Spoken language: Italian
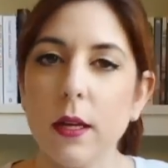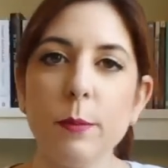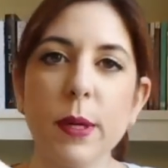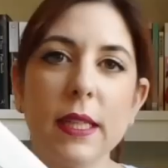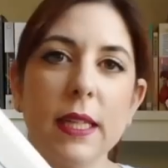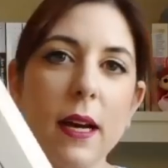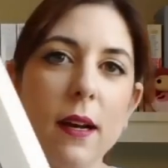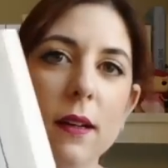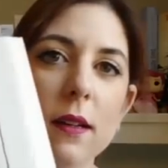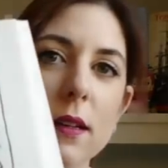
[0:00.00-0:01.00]
In
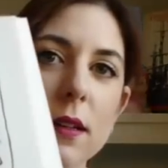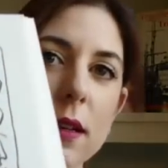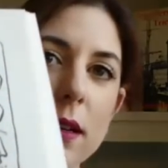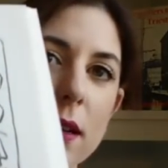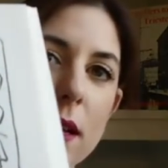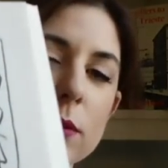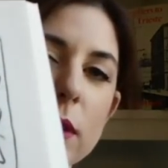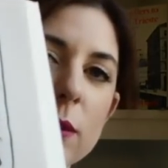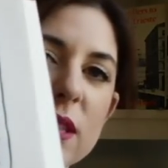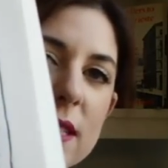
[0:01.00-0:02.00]
pratica è,
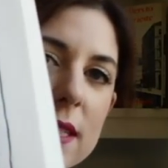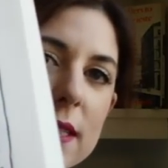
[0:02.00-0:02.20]
un, è una